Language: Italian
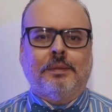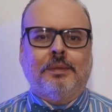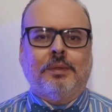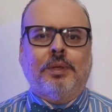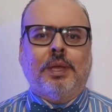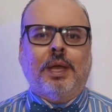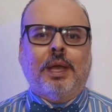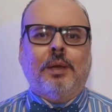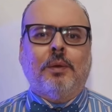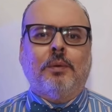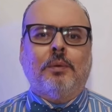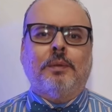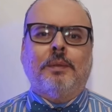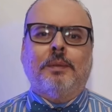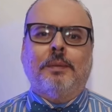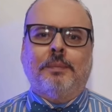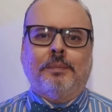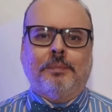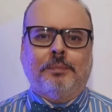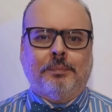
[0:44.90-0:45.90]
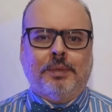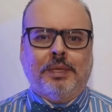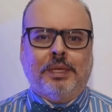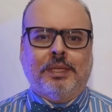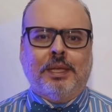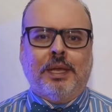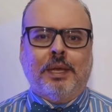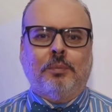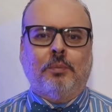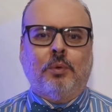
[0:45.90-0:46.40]
Ciao, mi
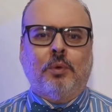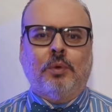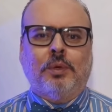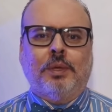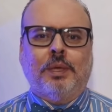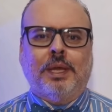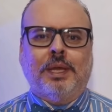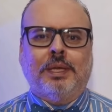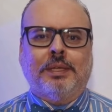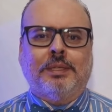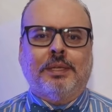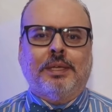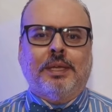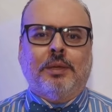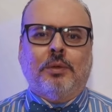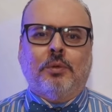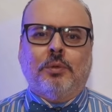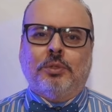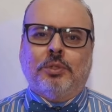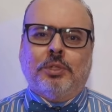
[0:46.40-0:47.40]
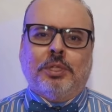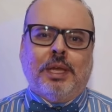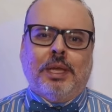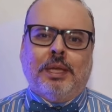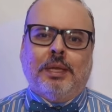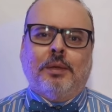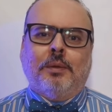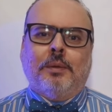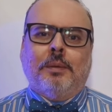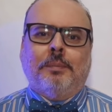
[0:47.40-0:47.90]
chiamo André
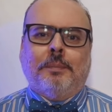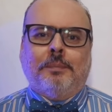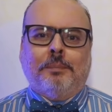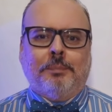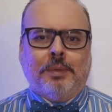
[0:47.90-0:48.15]
Conceiro.